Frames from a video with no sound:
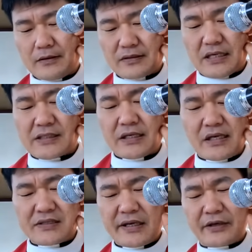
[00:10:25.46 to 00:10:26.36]
사실
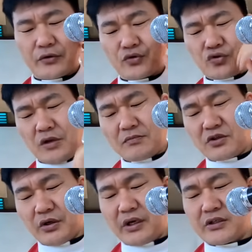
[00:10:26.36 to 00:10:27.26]
이사야도 주님
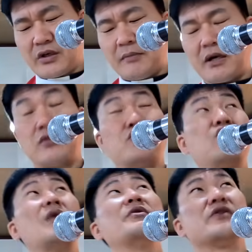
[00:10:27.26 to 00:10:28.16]
저희가 전한 말을
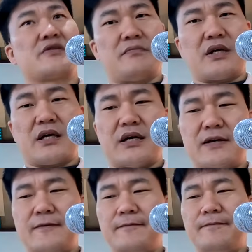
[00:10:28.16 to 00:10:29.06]
누가 믿었습니까?